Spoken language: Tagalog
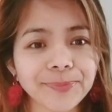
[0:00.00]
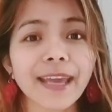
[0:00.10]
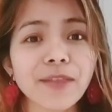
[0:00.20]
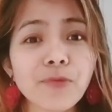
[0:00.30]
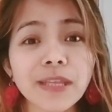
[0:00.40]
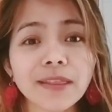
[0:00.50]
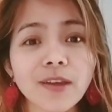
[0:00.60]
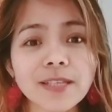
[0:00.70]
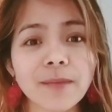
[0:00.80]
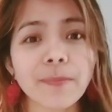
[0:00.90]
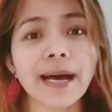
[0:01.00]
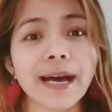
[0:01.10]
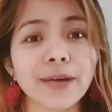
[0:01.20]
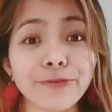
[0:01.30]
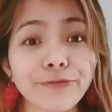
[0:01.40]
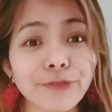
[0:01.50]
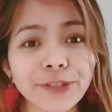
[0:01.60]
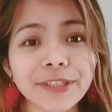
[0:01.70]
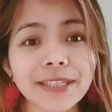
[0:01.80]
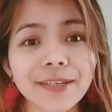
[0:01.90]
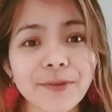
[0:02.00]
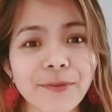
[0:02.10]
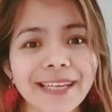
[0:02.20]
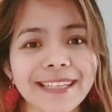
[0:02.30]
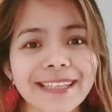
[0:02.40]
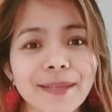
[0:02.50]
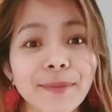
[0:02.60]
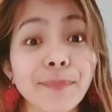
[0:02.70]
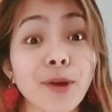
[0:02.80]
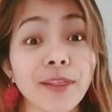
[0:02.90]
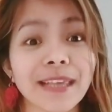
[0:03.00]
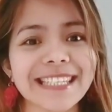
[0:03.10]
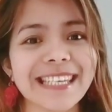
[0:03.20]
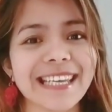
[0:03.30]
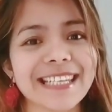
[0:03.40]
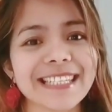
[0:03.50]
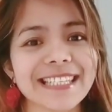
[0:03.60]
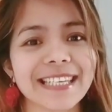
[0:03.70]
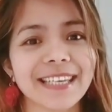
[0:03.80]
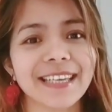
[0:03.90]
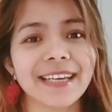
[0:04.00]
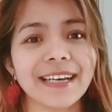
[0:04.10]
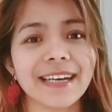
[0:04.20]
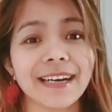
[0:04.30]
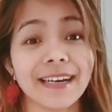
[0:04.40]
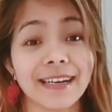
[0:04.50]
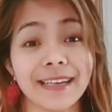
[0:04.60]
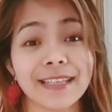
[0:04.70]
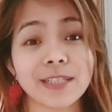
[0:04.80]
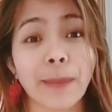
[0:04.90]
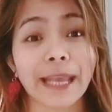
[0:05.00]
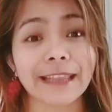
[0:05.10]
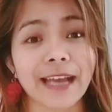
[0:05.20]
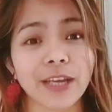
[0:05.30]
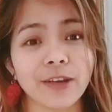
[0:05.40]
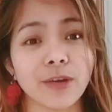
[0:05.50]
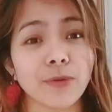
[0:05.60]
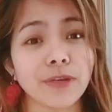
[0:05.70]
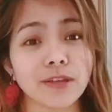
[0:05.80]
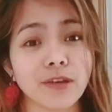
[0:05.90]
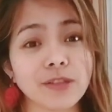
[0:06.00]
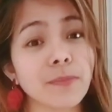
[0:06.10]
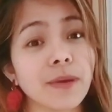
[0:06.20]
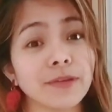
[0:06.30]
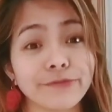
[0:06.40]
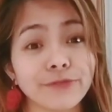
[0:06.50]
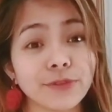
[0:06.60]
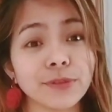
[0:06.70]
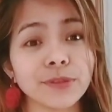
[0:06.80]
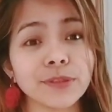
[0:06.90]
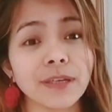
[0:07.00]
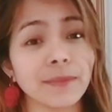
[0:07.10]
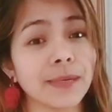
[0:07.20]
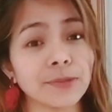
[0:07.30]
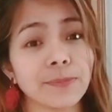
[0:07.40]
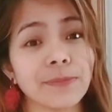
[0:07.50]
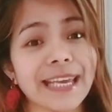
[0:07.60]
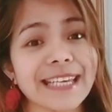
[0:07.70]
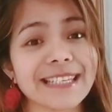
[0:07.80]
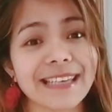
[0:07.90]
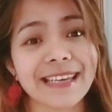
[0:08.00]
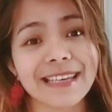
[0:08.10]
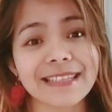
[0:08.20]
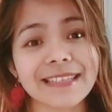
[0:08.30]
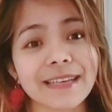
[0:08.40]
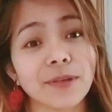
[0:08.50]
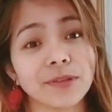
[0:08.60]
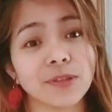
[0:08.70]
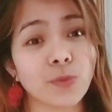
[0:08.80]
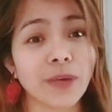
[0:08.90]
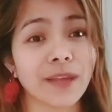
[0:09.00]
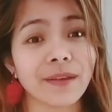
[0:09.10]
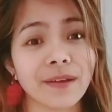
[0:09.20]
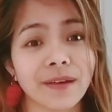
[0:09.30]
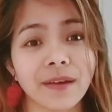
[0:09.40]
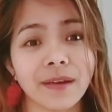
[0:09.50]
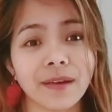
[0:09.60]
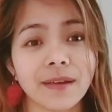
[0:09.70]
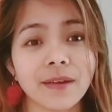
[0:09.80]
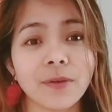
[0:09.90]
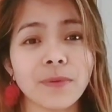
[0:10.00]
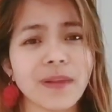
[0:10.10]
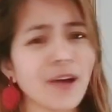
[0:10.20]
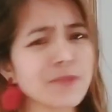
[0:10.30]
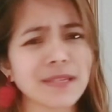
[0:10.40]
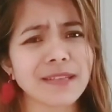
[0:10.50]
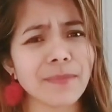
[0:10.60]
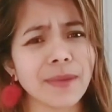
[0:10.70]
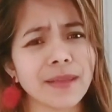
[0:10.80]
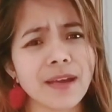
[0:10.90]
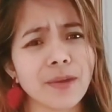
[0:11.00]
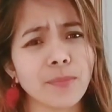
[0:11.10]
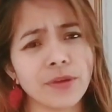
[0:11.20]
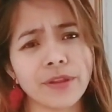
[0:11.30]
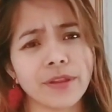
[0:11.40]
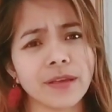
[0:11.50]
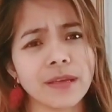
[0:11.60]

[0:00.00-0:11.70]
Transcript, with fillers: And when it talks about food, well, both series are spectacular when it talks about food, about places, about the weather, wala akong sasabi. They are both